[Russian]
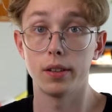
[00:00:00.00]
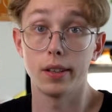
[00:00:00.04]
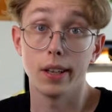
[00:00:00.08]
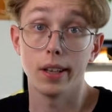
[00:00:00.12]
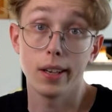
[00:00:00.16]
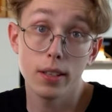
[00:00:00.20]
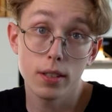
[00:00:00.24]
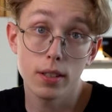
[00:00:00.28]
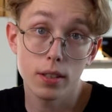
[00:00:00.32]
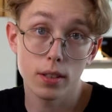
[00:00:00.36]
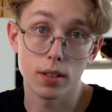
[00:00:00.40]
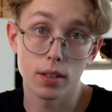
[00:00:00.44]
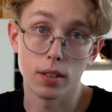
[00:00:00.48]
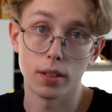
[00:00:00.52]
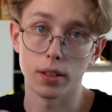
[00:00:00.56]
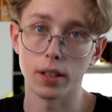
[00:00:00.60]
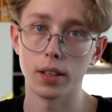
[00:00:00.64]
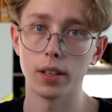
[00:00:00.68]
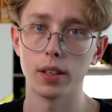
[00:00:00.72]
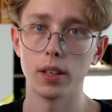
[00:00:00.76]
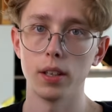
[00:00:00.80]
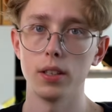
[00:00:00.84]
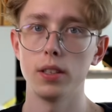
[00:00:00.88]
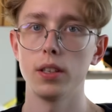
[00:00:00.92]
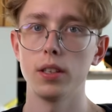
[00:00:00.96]
Тезисно,
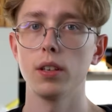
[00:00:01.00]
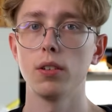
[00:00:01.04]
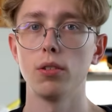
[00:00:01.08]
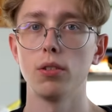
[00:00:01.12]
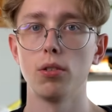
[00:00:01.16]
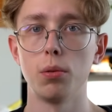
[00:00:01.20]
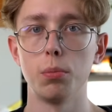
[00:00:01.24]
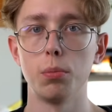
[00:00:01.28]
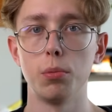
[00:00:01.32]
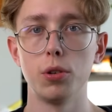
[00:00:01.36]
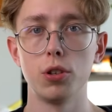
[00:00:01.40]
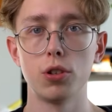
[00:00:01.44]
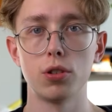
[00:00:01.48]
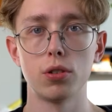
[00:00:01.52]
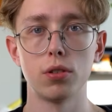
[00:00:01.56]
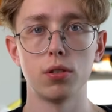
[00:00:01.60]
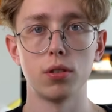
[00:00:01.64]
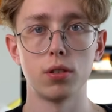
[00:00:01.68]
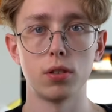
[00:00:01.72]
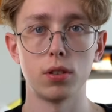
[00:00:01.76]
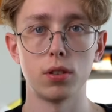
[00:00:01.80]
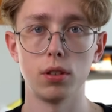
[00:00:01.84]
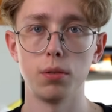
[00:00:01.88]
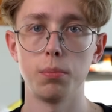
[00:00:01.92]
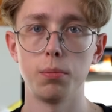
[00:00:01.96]
как я делаю
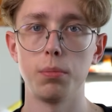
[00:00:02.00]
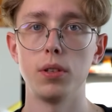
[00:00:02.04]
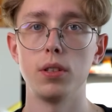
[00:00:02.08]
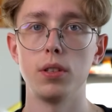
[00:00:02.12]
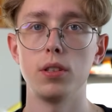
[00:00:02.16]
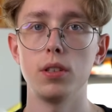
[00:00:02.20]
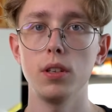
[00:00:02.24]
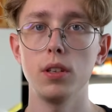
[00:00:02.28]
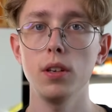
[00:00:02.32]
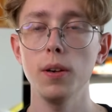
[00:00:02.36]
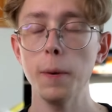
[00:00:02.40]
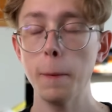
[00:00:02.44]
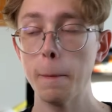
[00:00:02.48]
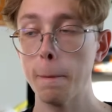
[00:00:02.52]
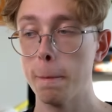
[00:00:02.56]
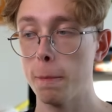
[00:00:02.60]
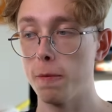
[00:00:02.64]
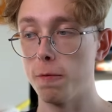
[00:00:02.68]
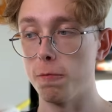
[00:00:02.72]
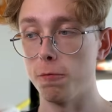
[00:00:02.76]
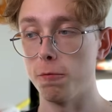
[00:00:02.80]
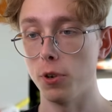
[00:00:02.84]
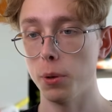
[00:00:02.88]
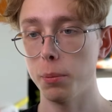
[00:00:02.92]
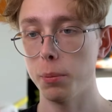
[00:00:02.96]
обычно с NPC,
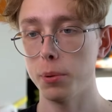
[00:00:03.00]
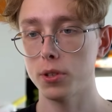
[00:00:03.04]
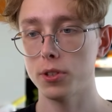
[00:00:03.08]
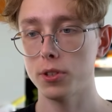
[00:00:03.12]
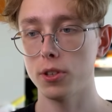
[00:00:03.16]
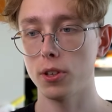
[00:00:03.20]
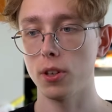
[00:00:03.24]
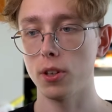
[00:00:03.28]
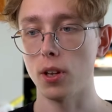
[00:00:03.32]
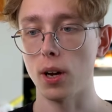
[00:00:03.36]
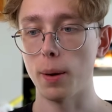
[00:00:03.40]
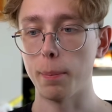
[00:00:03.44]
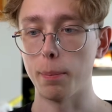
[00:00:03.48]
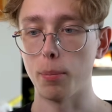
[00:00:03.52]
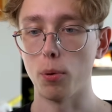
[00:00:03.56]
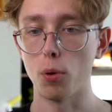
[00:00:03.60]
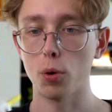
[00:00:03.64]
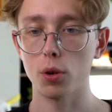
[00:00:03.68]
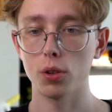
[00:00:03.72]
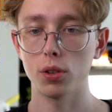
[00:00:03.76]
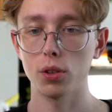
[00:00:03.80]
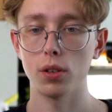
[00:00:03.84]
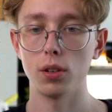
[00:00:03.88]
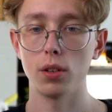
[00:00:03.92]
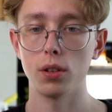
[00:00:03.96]
выписал
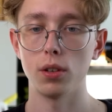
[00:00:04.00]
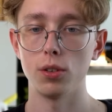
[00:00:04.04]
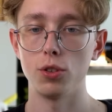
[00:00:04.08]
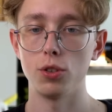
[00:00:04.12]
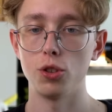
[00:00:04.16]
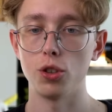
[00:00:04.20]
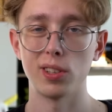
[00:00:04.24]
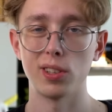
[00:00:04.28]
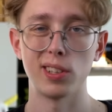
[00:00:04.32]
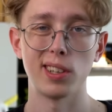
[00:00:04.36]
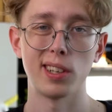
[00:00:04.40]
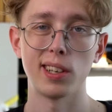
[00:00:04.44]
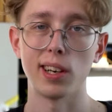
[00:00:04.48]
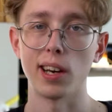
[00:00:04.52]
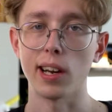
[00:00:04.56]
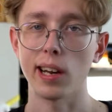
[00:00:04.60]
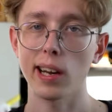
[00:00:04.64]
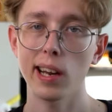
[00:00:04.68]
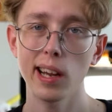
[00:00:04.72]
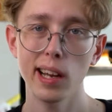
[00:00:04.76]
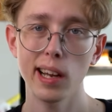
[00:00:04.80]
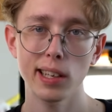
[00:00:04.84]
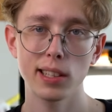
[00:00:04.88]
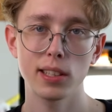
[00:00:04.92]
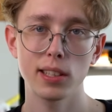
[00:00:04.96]
опорные черты
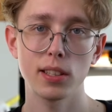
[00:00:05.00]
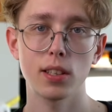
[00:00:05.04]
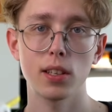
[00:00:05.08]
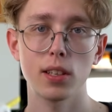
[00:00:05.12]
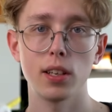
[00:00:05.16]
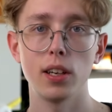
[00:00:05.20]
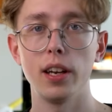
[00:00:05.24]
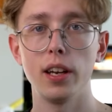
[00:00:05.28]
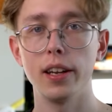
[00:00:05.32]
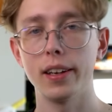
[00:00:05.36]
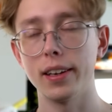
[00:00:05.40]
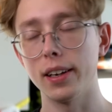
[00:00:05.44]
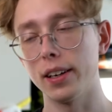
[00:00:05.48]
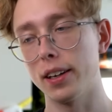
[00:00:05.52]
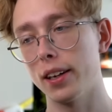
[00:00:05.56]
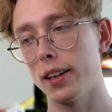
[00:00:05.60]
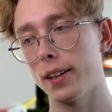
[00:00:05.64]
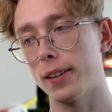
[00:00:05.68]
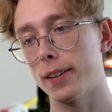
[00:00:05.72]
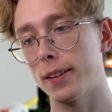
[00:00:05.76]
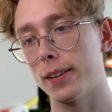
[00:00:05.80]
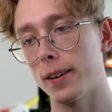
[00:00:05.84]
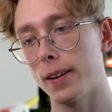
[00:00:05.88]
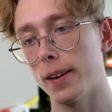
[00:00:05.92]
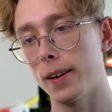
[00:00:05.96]
характера или
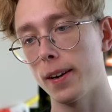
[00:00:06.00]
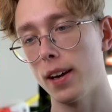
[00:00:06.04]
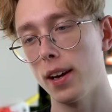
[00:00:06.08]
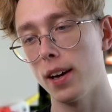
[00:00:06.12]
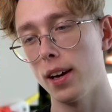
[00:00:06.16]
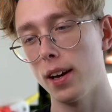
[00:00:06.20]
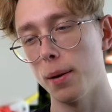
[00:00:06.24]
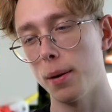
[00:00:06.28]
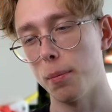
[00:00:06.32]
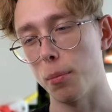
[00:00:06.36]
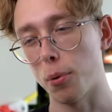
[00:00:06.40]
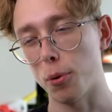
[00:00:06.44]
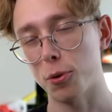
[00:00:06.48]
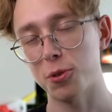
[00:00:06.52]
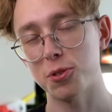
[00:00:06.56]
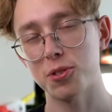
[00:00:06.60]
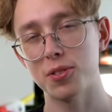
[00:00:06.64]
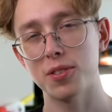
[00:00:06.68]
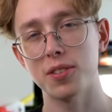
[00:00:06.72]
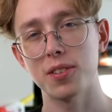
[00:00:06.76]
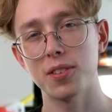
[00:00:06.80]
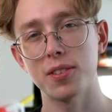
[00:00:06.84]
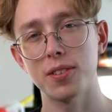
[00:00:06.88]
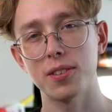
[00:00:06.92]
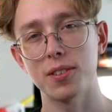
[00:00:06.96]
какие-то
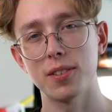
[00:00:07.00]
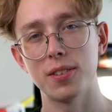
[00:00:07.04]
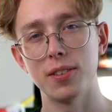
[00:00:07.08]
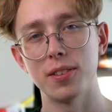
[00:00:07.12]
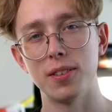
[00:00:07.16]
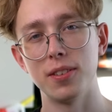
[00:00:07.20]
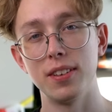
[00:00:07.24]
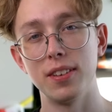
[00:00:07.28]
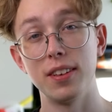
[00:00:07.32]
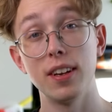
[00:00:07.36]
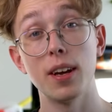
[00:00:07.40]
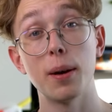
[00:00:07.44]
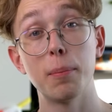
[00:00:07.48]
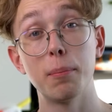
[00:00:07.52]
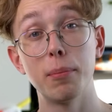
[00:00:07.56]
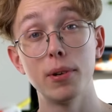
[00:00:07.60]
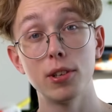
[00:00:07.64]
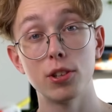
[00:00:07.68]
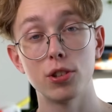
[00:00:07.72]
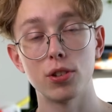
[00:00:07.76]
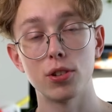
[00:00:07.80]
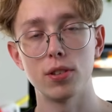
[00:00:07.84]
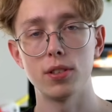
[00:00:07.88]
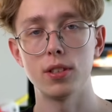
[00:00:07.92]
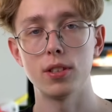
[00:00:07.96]
просто
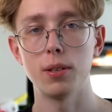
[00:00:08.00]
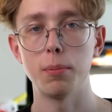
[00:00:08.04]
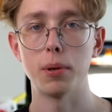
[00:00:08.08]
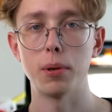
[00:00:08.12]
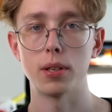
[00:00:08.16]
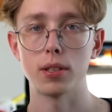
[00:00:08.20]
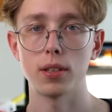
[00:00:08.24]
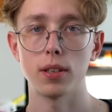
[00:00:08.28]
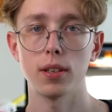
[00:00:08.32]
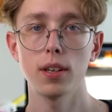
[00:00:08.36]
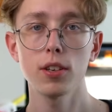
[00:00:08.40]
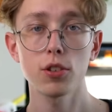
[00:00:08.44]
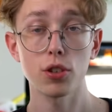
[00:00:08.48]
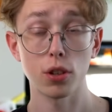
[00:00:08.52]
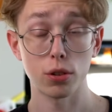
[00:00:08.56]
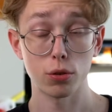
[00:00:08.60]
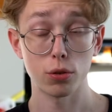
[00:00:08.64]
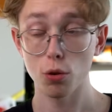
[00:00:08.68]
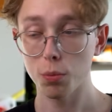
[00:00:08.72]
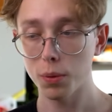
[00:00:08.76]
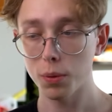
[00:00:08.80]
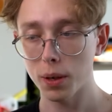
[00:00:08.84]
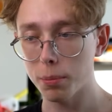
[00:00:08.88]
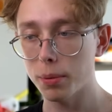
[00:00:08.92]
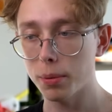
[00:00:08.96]
необычности персонажа,
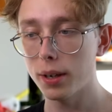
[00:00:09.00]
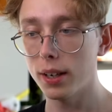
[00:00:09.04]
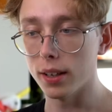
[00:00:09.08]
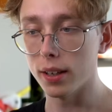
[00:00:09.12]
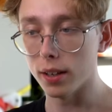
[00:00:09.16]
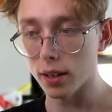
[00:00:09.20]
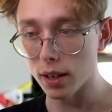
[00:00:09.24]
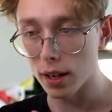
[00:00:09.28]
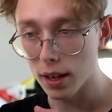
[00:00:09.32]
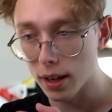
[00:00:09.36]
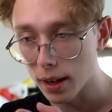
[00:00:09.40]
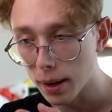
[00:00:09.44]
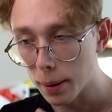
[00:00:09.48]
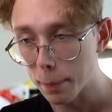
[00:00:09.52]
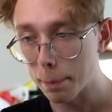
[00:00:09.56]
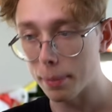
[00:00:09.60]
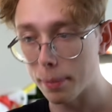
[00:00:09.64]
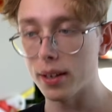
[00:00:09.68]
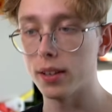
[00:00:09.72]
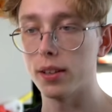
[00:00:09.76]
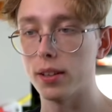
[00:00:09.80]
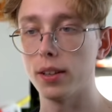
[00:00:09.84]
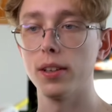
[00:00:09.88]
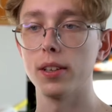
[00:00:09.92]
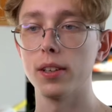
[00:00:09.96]
которые у меня были
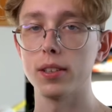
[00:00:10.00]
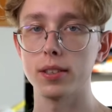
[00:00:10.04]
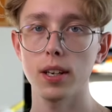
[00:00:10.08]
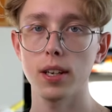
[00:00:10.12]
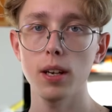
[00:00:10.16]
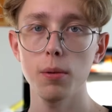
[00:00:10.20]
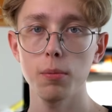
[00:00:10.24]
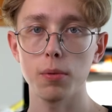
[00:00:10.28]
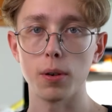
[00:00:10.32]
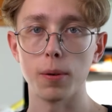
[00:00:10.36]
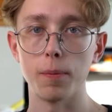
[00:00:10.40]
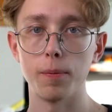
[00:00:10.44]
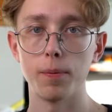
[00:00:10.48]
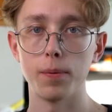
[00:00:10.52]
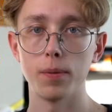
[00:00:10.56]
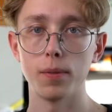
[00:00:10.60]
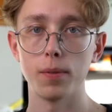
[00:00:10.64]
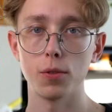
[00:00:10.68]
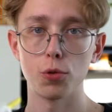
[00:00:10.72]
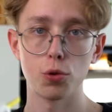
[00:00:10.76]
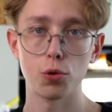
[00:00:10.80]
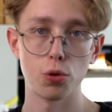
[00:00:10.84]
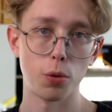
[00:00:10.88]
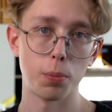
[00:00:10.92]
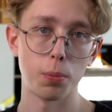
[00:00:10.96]
перед глазами,
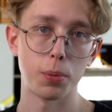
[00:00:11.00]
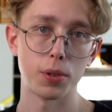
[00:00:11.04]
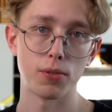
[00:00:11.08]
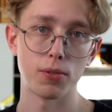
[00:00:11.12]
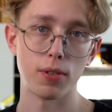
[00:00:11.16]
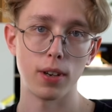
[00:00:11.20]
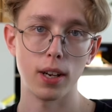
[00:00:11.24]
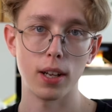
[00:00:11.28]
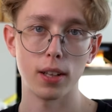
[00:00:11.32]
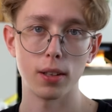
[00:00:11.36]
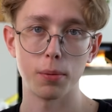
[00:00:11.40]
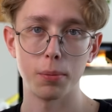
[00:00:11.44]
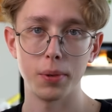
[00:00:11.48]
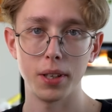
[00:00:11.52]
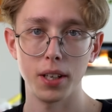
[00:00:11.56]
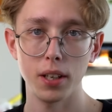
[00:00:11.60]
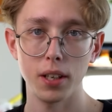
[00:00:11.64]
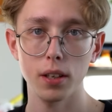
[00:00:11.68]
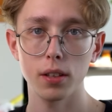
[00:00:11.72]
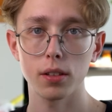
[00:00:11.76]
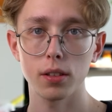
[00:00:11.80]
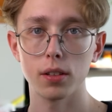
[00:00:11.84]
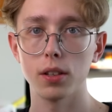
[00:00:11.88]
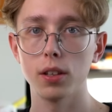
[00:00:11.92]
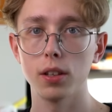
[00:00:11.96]
что позволяло
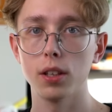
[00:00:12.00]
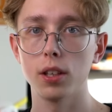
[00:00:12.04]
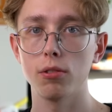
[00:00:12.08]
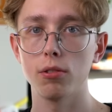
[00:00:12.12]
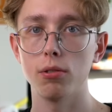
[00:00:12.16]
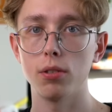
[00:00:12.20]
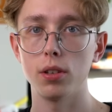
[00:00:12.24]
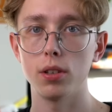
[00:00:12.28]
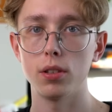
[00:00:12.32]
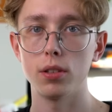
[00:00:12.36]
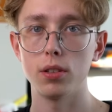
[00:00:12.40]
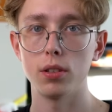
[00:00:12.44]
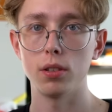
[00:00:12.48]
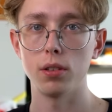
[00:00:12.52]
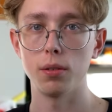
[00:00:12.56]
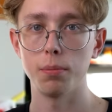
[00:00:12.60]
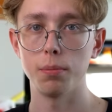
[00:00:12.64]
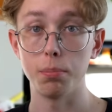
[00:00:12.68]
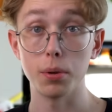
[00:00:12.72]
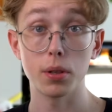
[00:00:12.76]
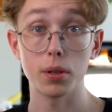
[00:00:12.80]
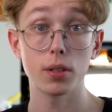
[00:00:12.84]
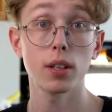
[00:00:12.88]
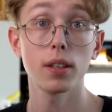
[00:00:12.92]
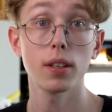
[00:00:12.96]
мне отыгрывать э,
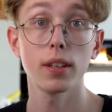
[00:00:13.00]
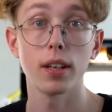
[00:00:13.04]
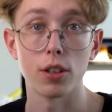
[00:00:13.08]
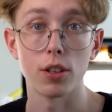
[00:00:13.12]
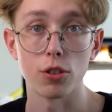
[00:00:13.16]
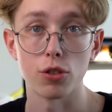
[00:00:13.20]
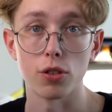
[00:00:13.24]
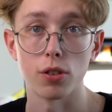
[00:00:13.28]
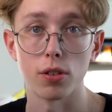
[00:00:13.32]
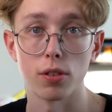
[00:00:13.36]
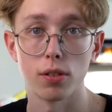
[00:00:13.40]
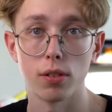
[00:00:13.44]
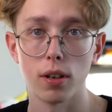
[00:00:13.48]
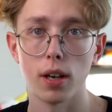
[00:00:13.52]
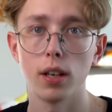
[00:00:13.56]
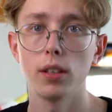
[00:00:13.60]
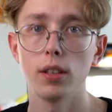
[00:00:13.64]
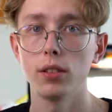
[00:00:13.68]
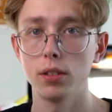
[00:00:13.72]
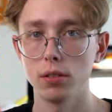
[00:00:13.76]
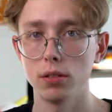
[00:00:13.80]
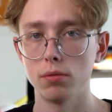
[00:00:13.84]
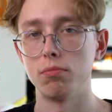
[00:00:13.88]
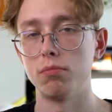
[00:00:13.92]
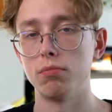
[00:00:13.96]
персонажа, а
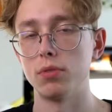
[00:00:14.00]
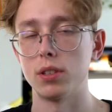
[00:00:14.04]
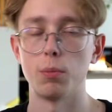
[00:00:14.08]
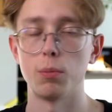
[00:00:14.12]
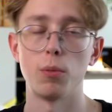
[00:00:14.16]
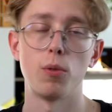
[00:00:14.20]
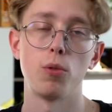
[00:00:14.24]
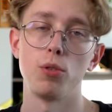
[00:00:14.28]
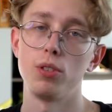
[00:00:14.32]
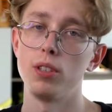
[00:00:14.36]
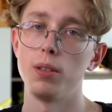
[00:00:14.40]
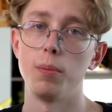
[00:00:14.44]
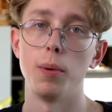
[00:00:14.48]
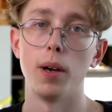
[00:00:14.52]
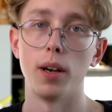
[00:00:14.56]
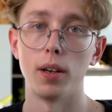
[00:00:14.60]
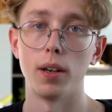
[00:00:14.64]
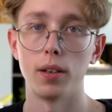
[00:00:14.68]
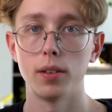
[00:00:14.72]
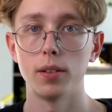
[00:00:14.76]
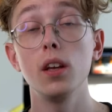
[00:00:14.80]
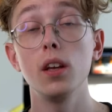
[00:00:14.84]
не самого себя.